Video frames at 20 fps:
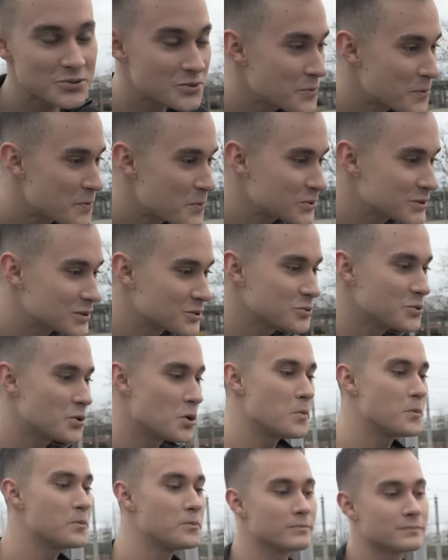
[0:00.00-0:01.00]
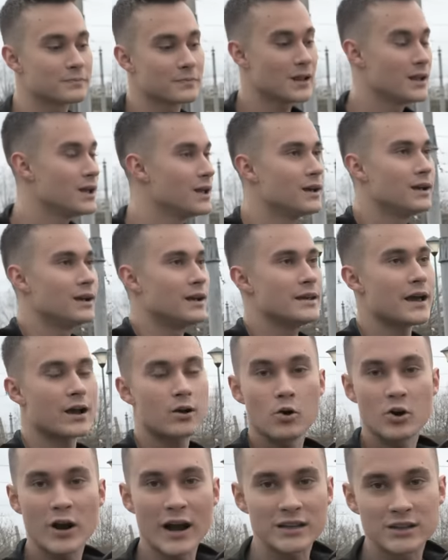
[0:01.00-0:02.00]
no po prostu, no,
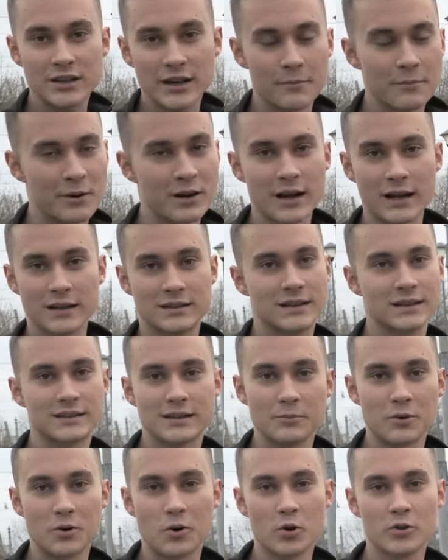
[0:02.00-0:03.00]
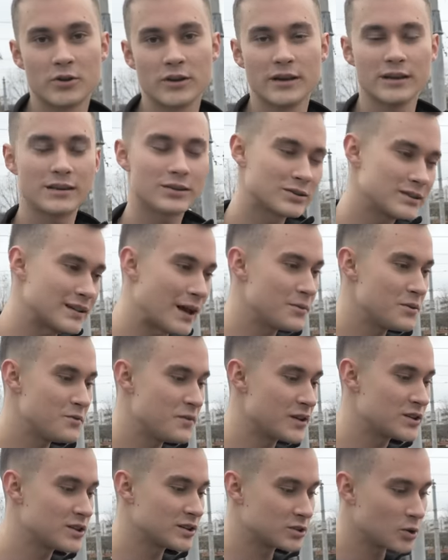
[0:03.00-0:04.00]
jak kochacie amerykańskie samochody, to sami
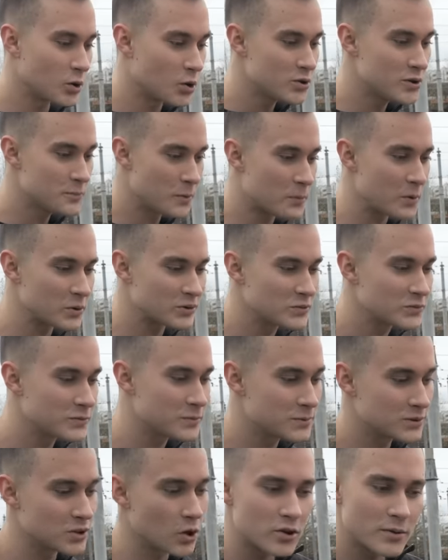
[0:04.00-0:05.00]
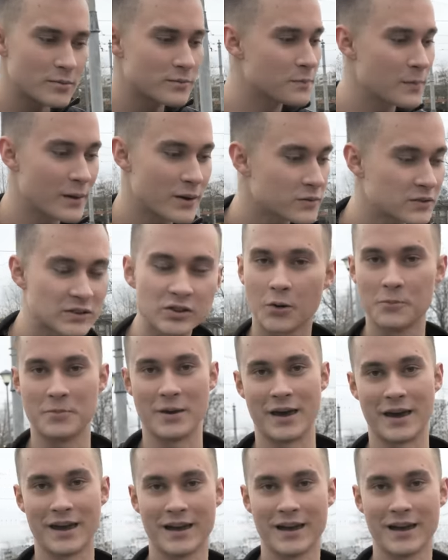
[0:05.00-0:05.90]
wiecie, co oni po prostu, co one mają w sobie.